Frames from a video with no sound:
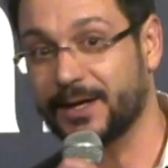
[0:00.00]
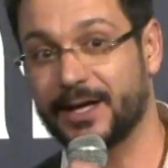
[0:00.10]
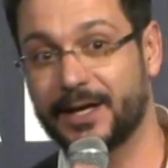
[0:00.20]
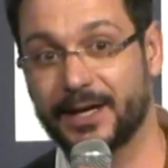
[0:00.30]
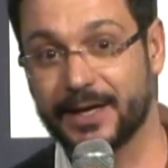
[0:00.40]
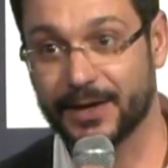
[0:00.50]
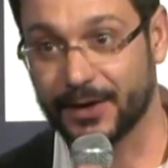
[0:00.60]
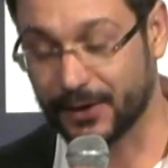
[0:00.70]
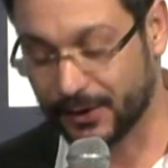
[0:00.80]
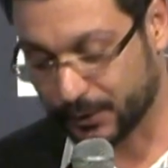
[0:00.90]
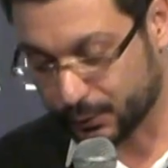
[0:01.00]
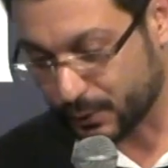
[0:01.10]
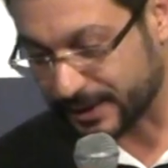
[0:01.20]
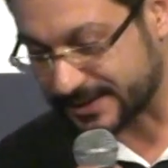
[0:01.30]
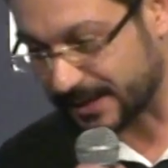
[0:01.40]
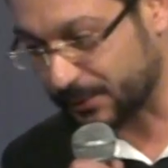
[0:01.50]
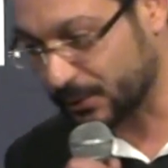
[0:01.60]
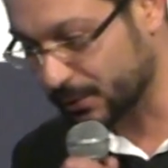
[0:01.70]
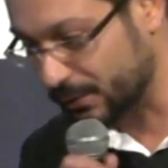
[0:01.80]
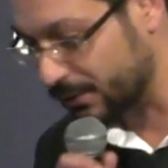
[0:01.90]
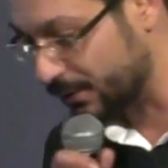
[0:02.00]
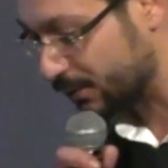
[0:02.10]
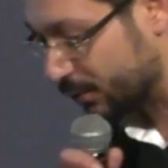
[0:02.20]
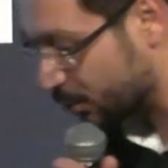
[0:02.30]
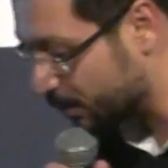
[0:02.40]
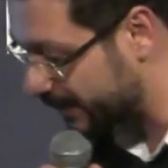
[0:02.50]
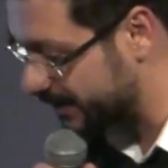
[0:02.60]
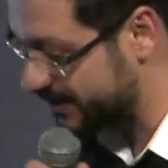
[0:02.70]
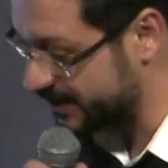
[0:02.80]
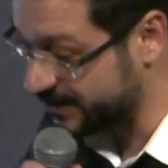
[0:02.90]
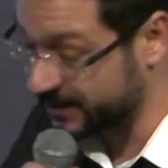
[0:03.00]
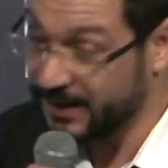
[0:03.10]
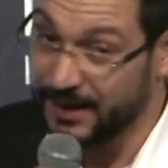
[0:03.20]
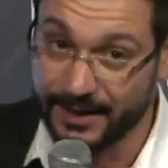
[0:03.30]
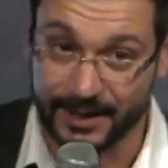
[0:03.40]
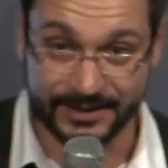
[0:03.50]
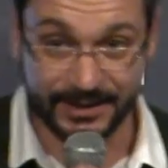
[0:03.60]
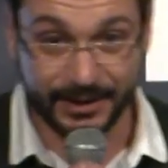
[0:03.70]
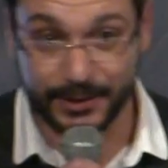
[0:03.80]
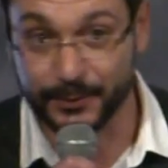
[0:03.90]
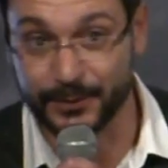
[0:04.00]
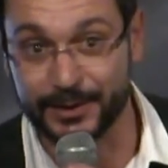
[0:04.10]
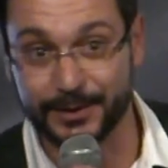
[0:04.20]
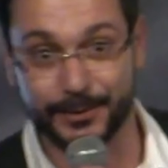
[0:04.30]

et euh, tout récemment le, groupe Enedis, grâce à qui on est euh,